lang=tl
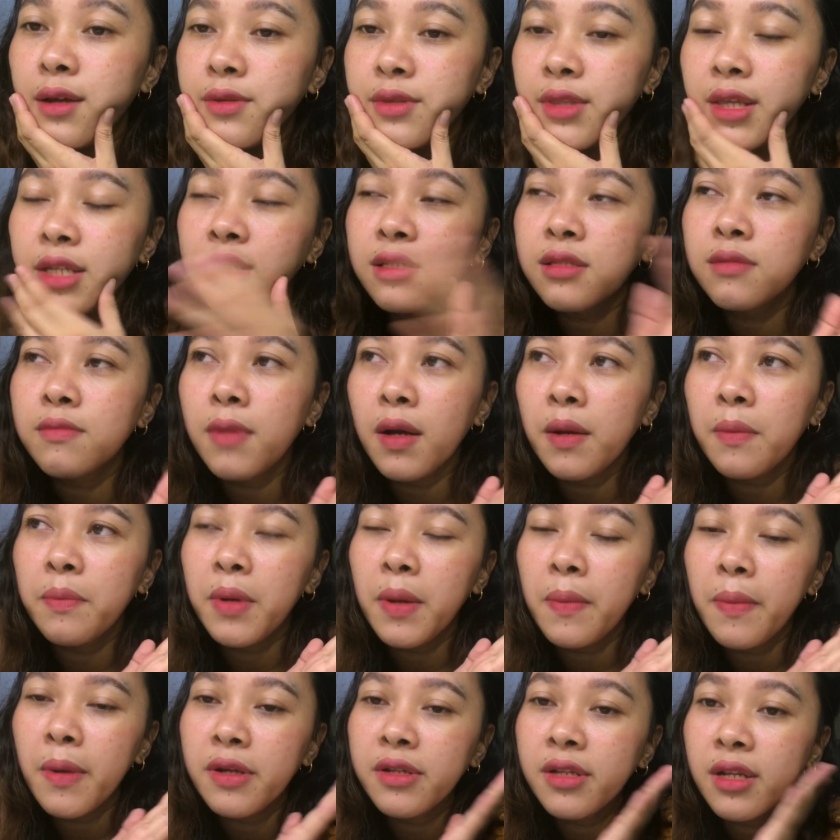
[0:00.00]
tapos
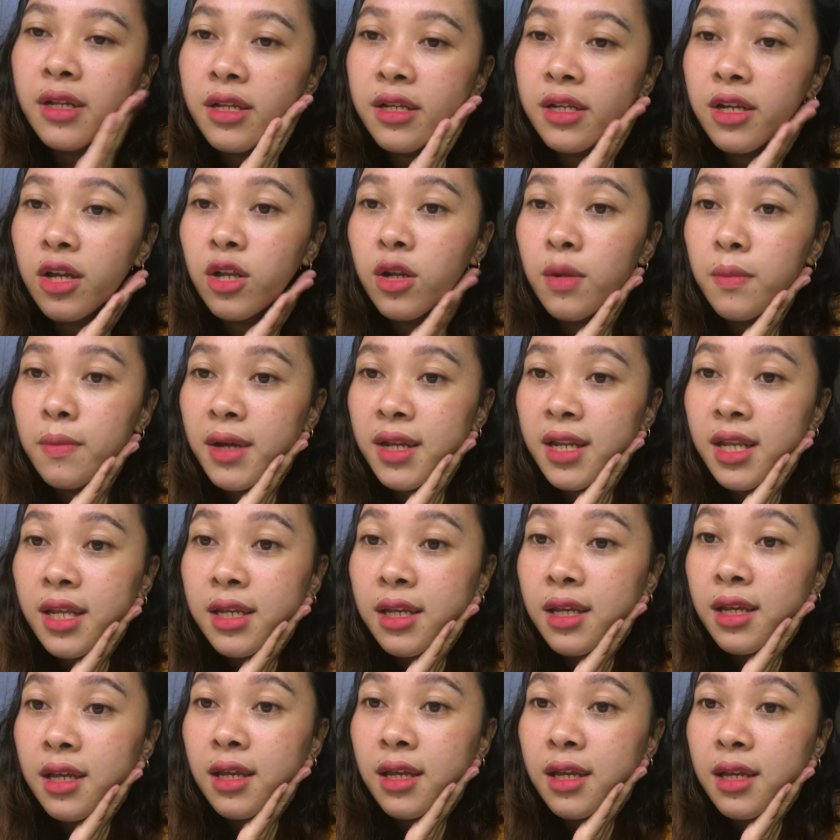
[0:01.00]
mag-prepare na rin kayo ng
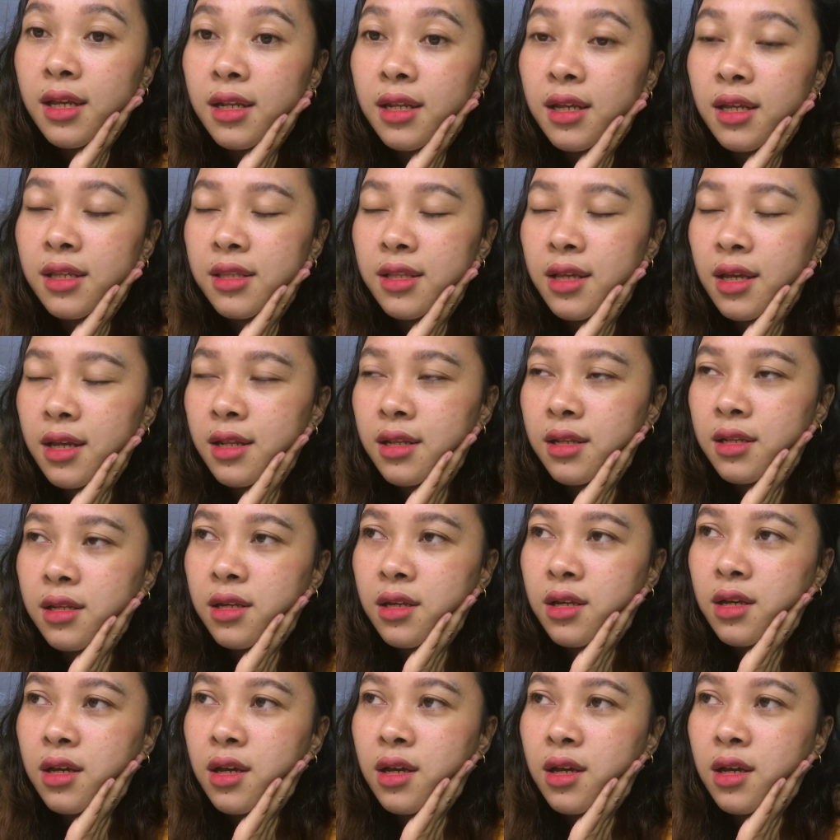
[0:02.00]
mannequin and then